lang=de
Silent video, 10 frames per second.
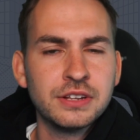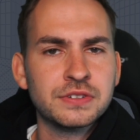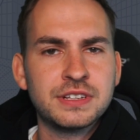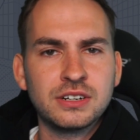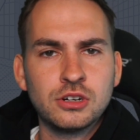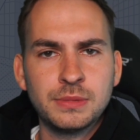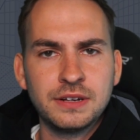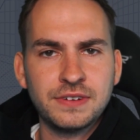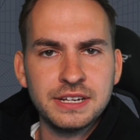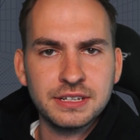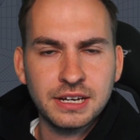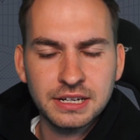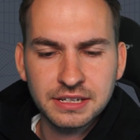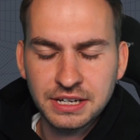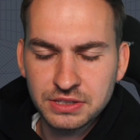Sozusagen nochmal ein weiterer
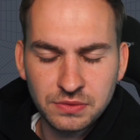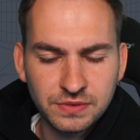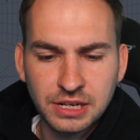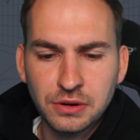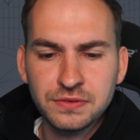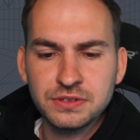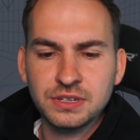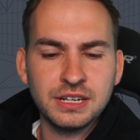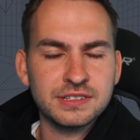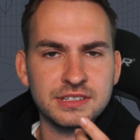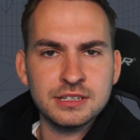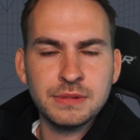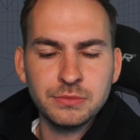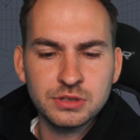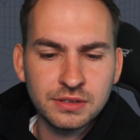Anreiz irgendwie laufen laufen zu gehen, das ist
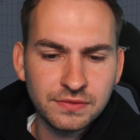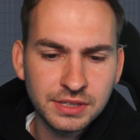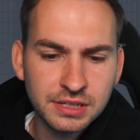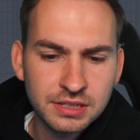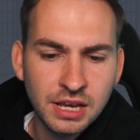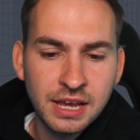immer motivierend.